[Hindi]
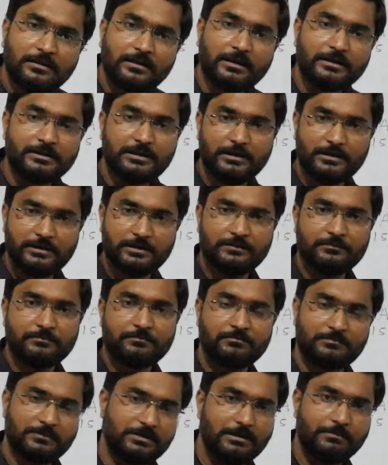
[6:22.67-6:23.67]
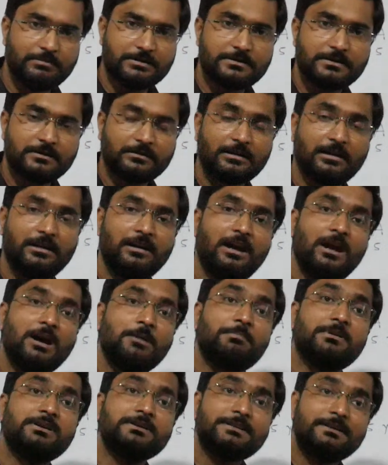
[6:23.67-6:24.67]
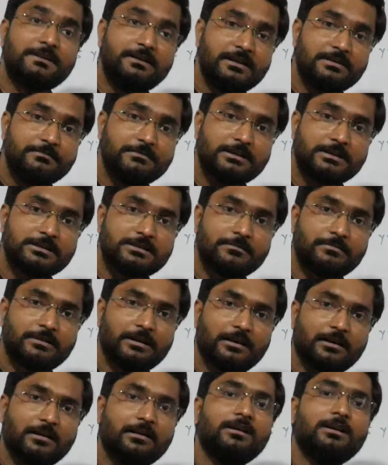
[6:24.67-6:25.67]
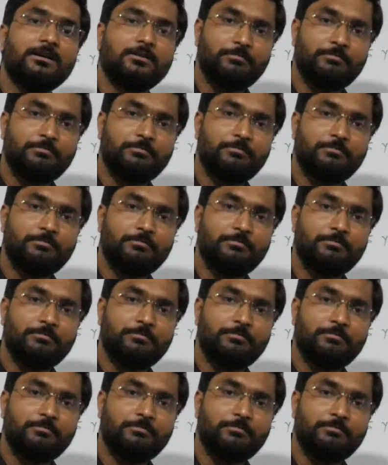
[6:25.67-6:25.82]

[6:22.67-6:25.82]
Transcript: अधिक है ये बन सकता है परसेंटेज में कैसे बनेगा